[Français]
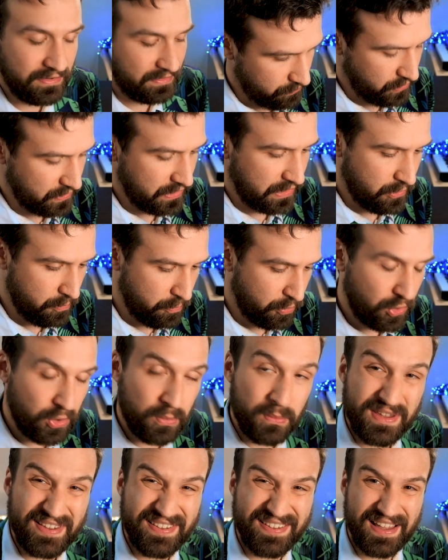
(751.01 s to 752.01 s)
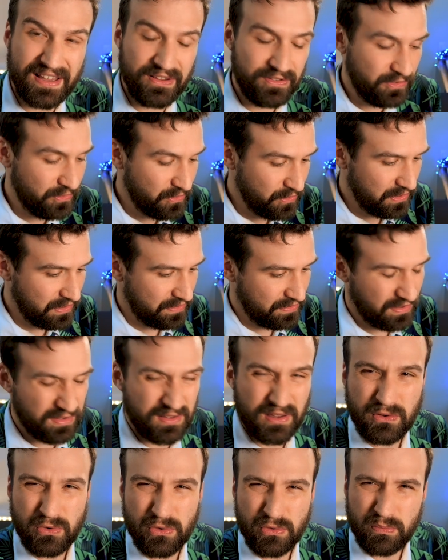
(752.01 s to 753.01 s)
Putain, le premier CS2,
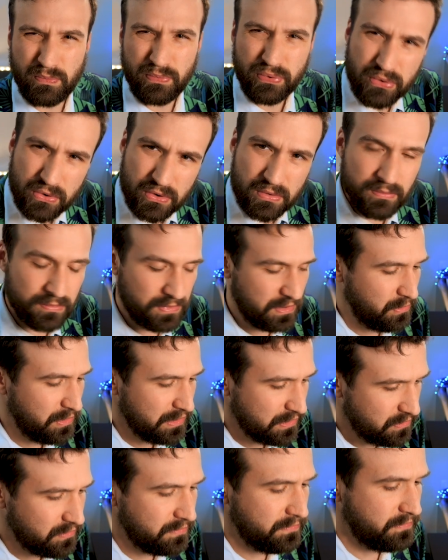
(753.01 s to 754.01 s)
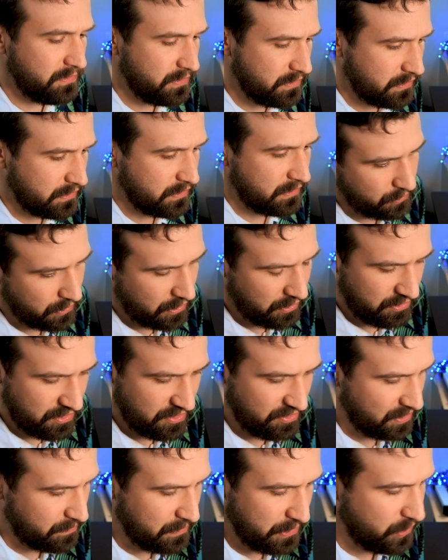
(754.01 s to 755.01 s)
c'était une pluie, mais what the fuck Je crois que je
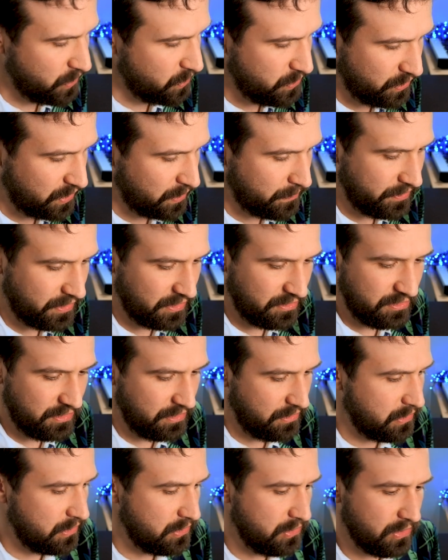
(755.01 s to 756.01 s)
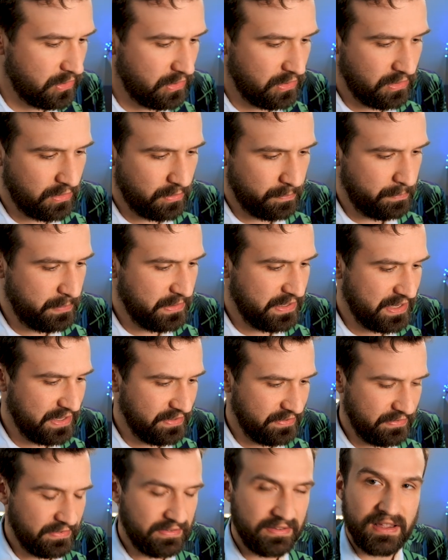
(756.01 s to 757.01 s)
l'ai jamais connu comme ça, je l'ai connu en
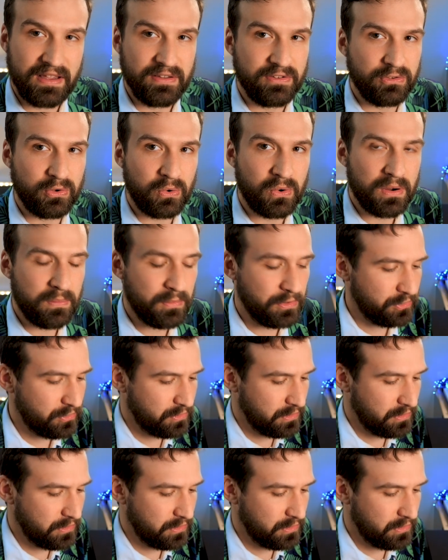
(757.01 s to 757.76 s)
PS, CS3, moi je